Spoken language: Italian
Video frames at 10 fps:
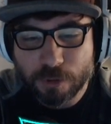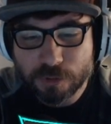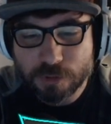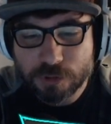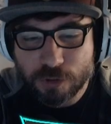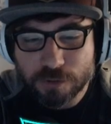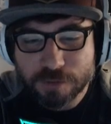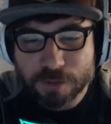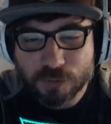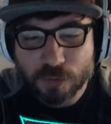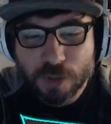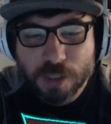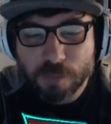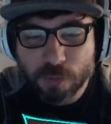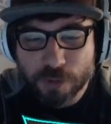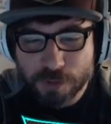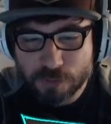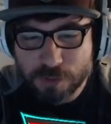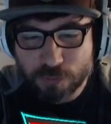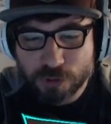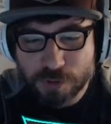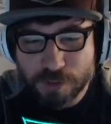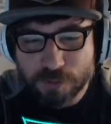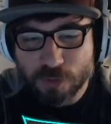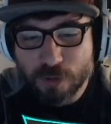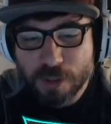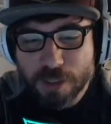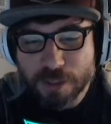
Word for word: porto in giro intanto il bonghiso sta uccidendo